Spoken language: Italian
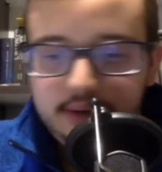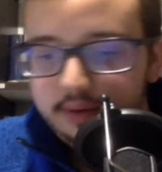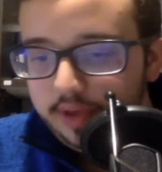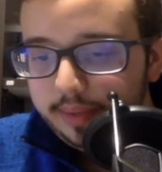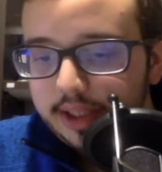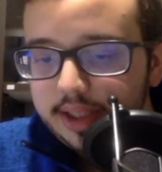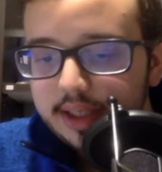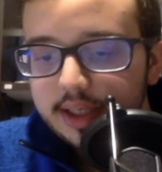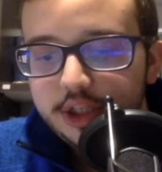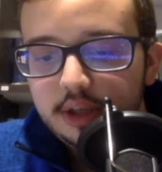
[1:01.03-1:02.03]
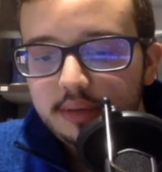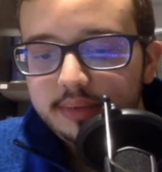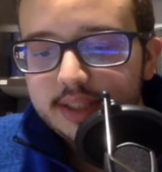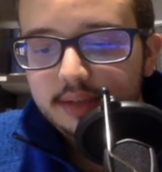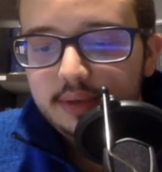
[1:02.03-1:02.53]
ovviamente recita
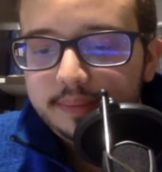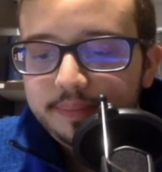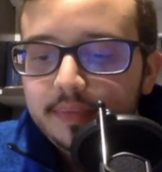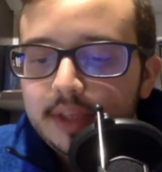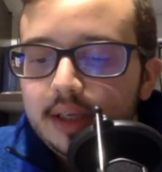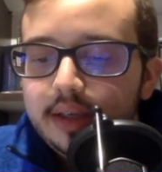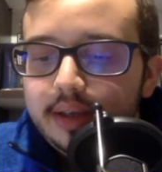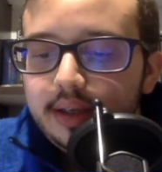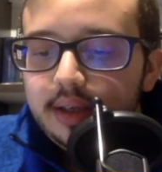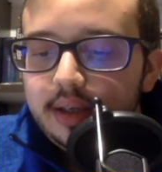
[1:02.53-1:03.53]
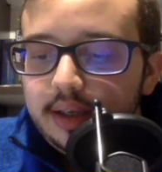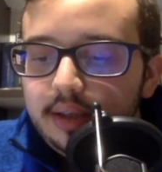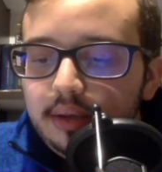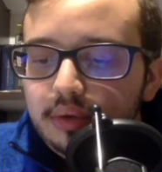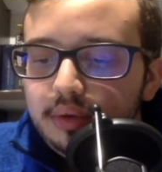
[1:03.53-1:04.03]
come segue.
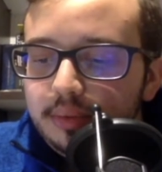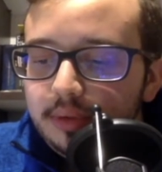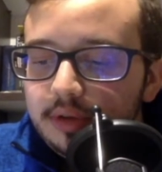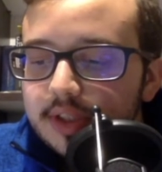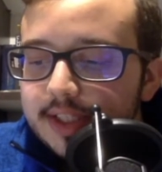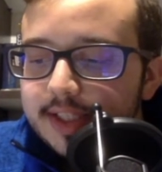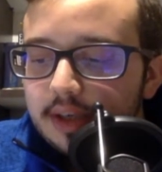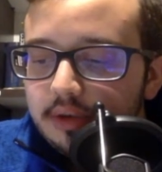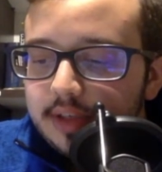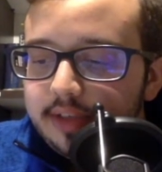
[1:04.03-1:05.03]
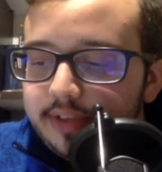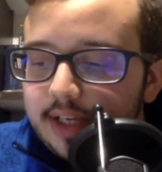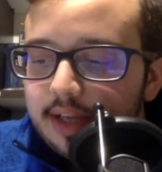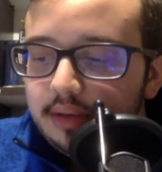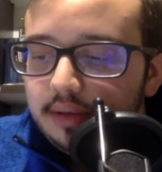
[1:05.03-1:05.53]
In tutto il mondo si stanno
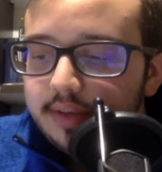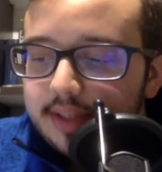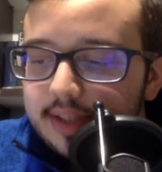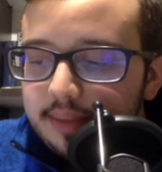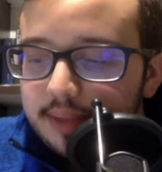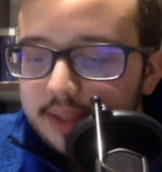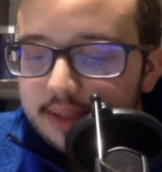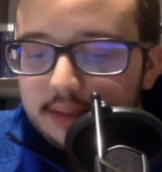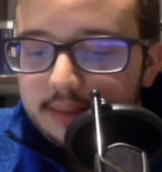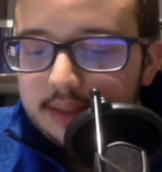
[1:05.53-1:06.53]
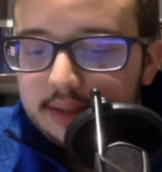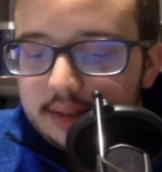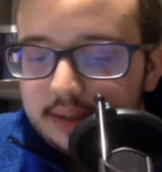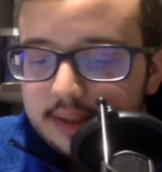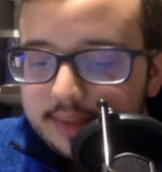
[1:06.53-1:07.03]
verificando eventi apparentemente
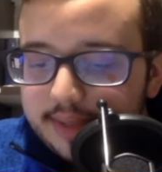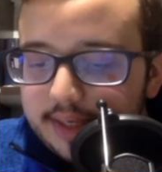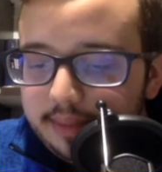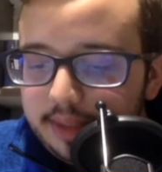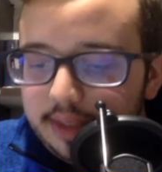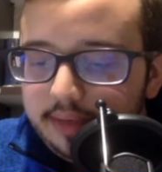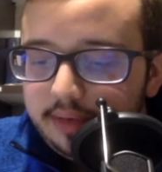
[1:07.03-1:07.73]
inspiegabili,